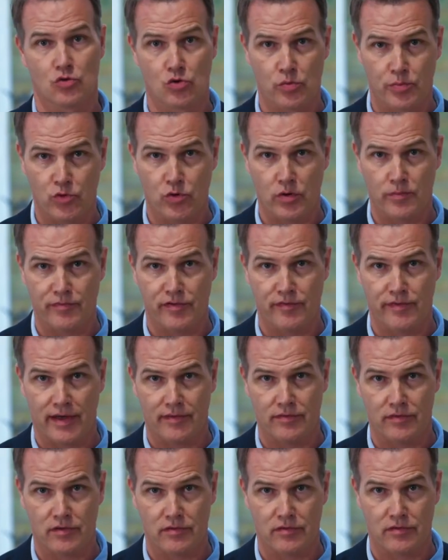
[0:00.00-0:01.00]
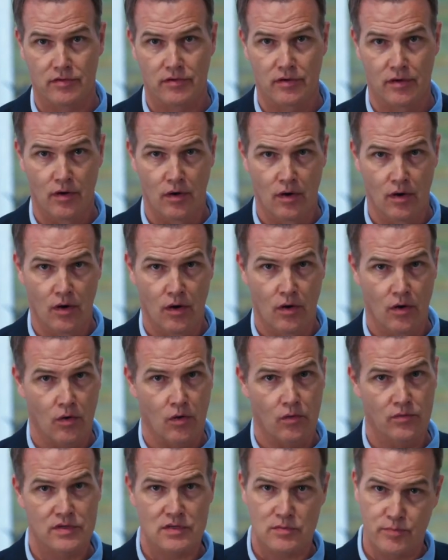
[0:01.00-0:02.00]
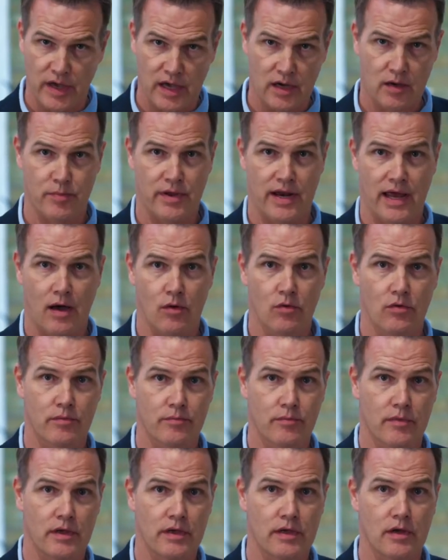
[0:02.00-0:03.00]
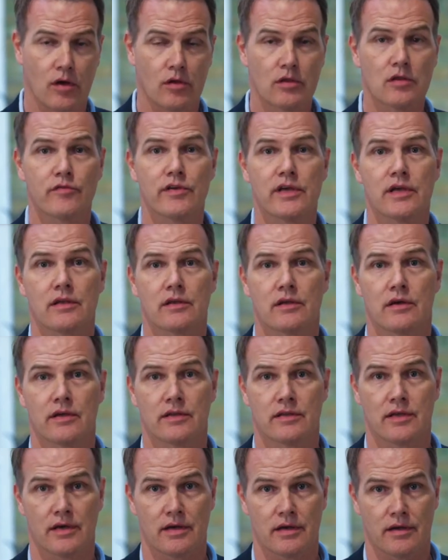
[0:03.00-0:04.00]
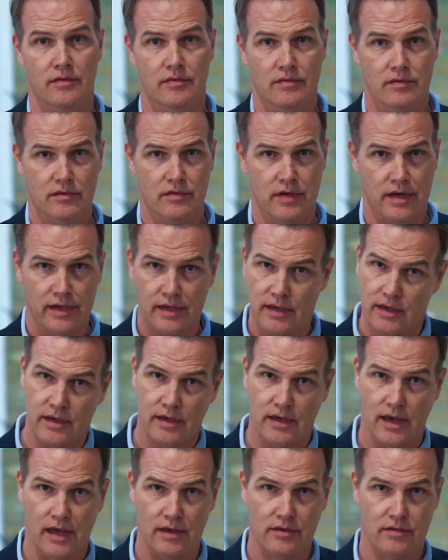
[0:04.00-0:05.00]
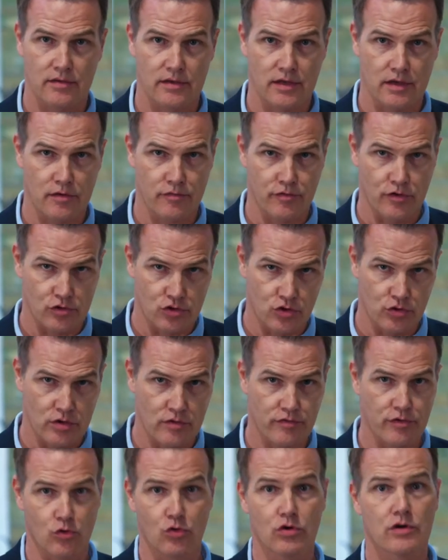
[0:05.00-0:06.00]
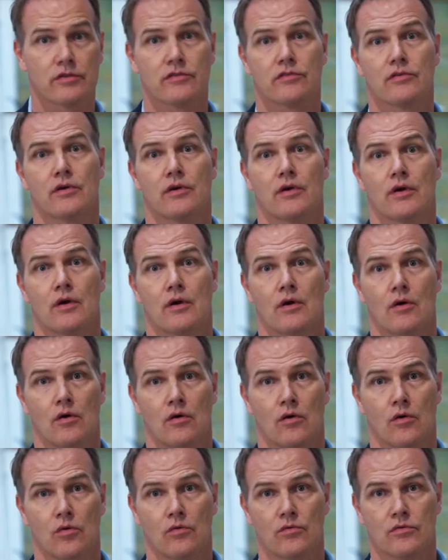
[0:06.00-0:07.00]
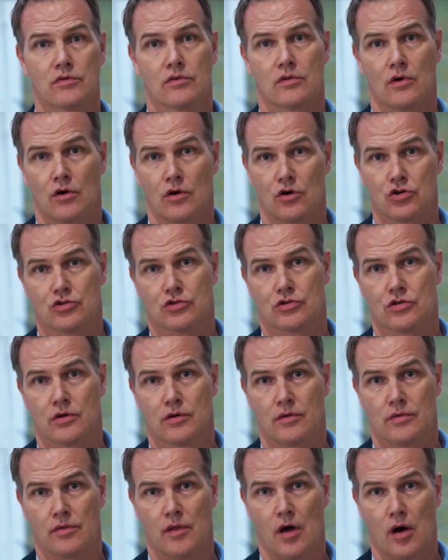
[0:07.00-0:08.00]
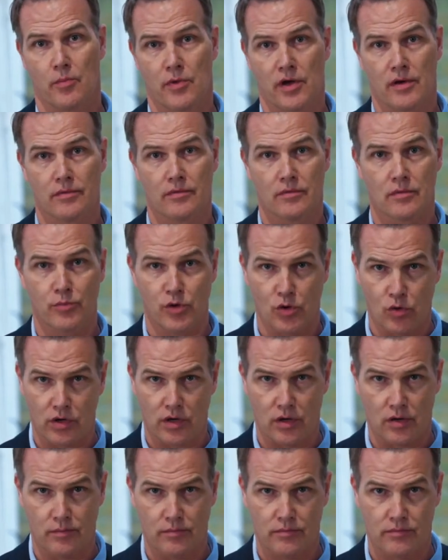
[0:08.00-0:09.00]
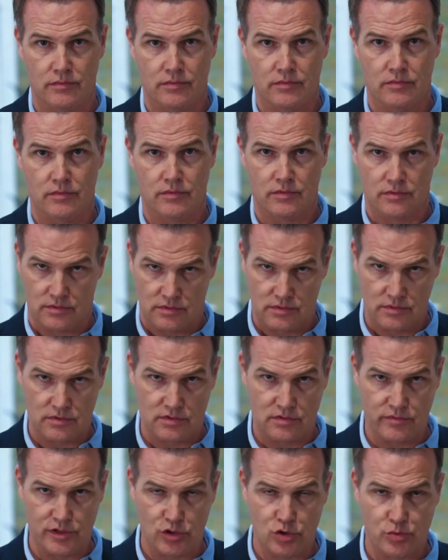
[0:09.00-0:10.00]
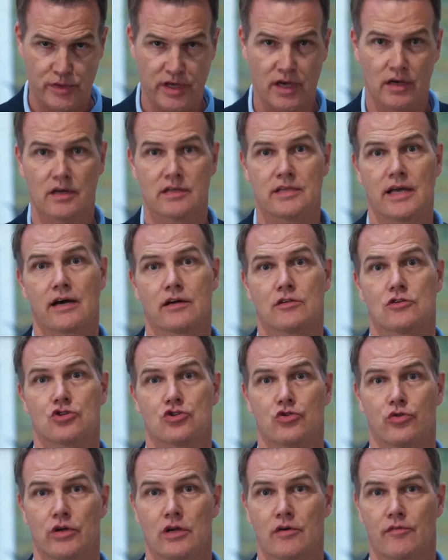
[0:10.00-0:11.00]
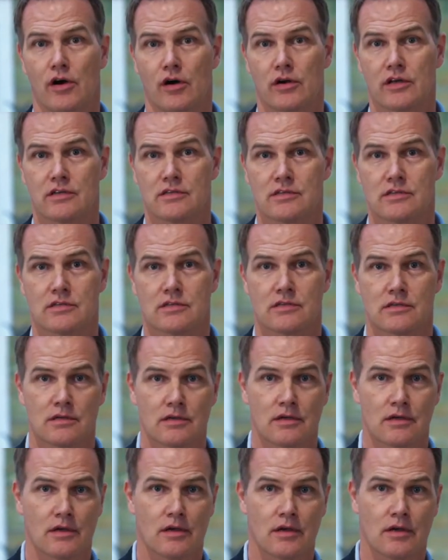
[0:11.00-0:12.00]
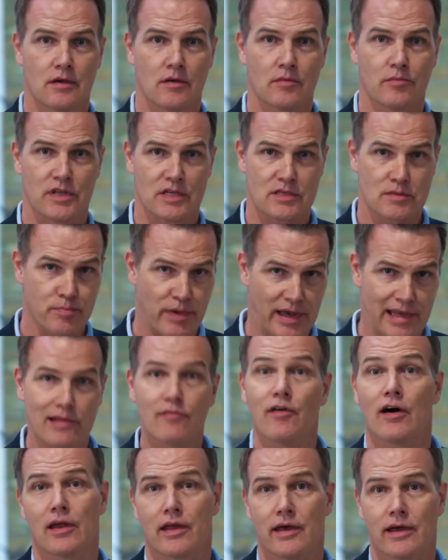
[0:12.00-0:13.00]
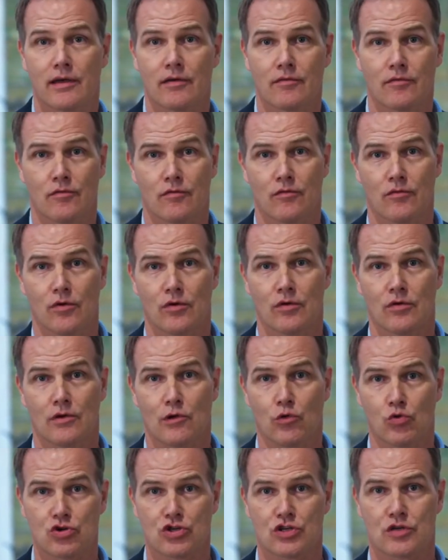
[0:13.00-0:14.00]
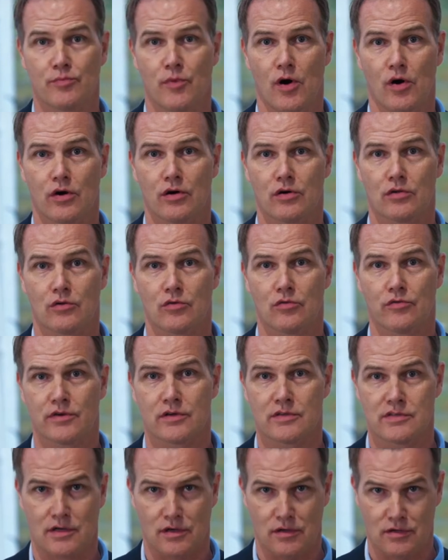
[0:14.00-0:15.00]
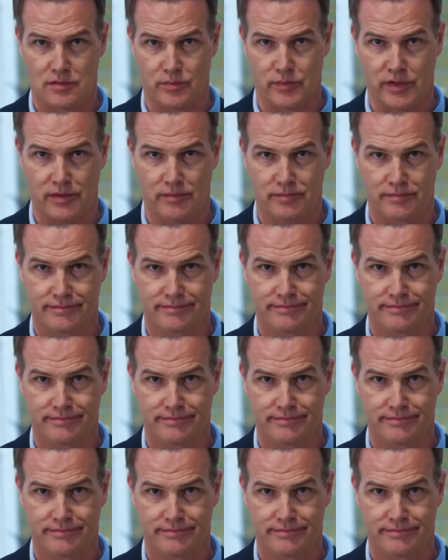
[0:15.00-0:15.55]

Traubengut verwendet. Und das merkt man auch in allen Weinen, in dieser Trinkigkeit, in dieser schönen Frucht. Und da ist Name Programm. Das widerspiegelt echt das schöne Wallis, das Belle Valais, wo Lust macht auf ein Glas mehr.